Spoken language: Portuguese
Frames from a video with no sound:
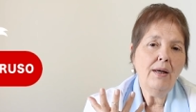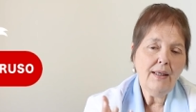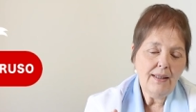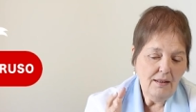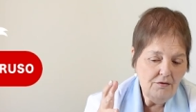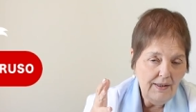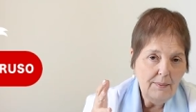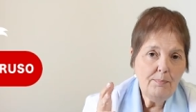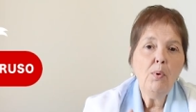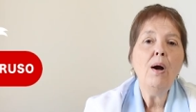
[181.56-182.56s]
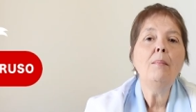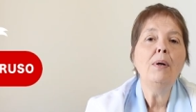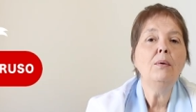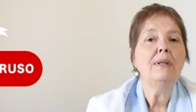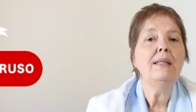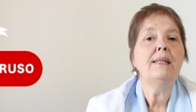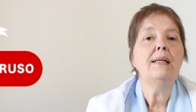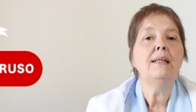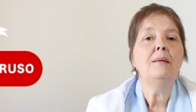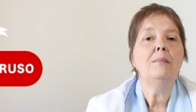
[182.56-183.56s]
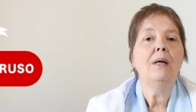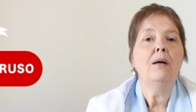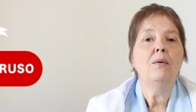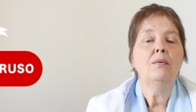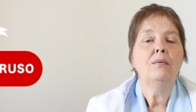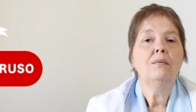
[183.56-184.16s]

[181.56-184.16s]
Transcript: hora que ele vai pôr a mão nesse animal